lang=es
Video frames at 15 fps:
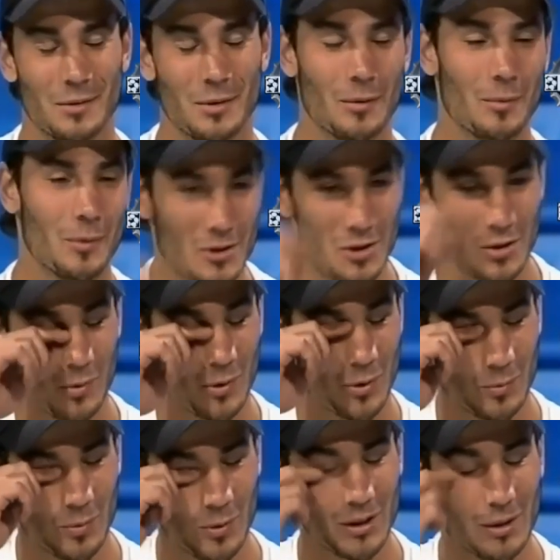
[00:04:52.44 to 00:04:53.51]
sí, bueno, pero yo
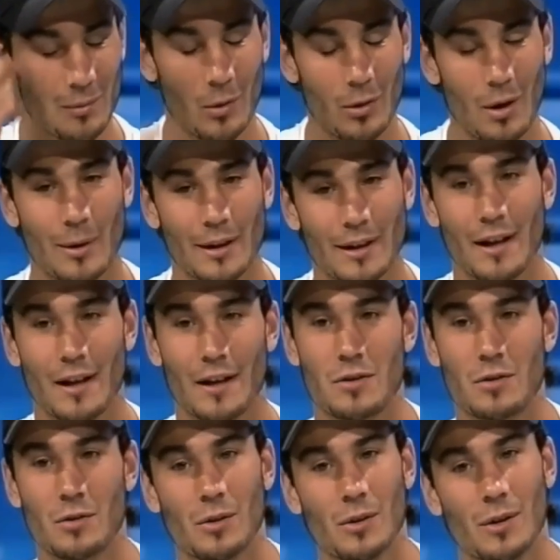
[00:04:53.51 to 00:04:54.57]
por, por tema de una
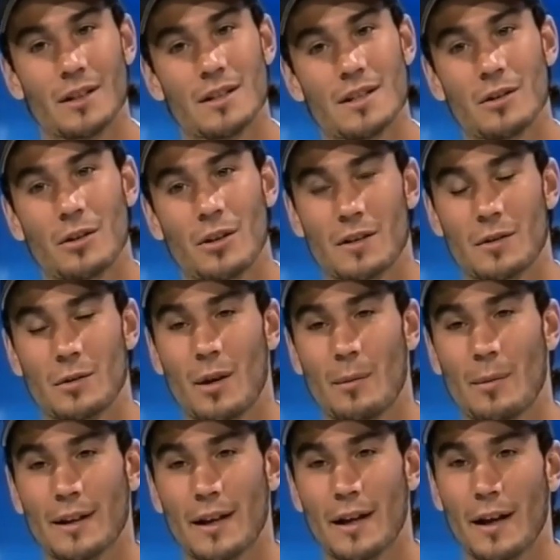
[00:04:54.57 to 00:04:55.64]
patada, yo de chico recibí
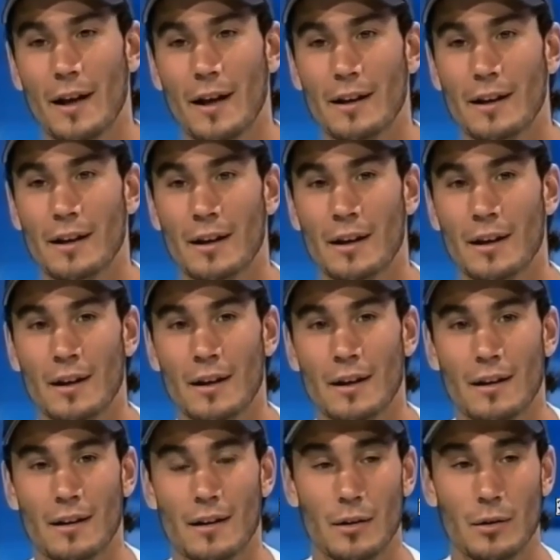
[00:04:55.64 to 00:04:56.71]
una patada y
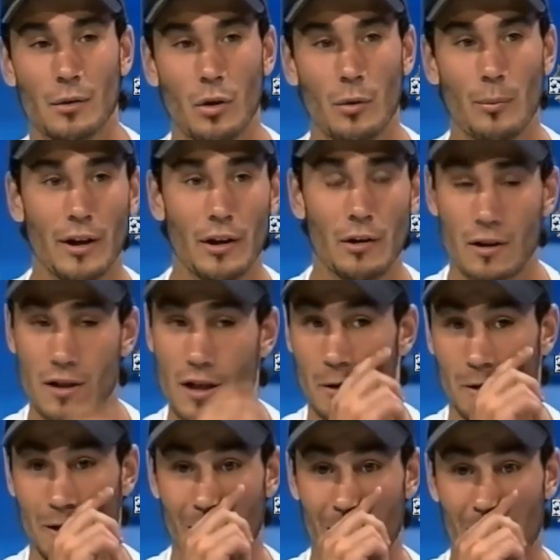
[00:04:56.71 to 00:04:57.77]
desde un compañero que
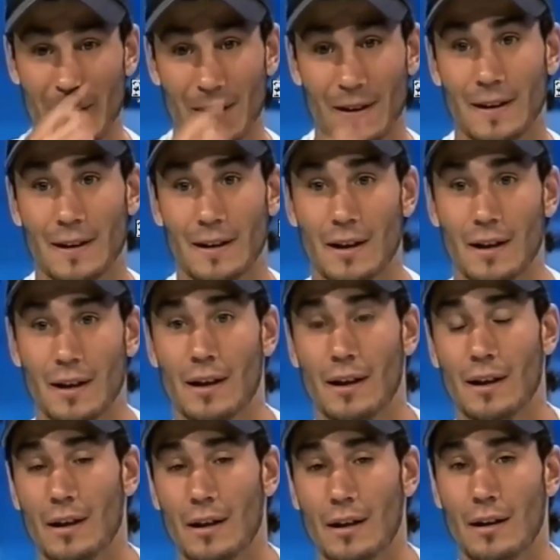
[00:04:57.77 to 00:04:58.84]
ya no está.
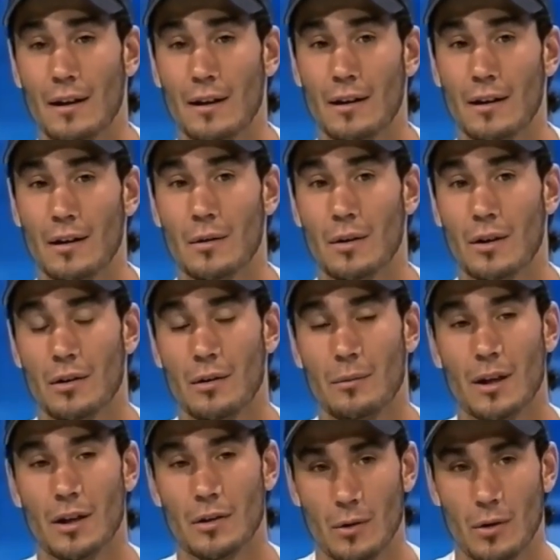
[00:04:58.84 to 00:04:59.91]
Eh, y bueno,
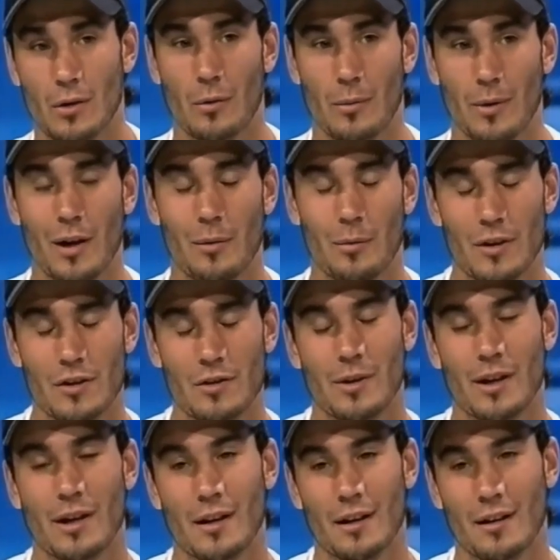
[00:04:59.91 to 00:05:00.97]
y me la tuvieron que operar, por
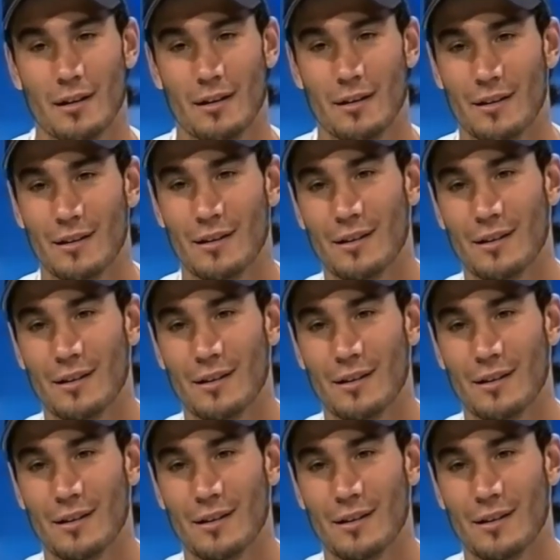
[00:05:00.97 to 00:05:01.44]
eso me carga.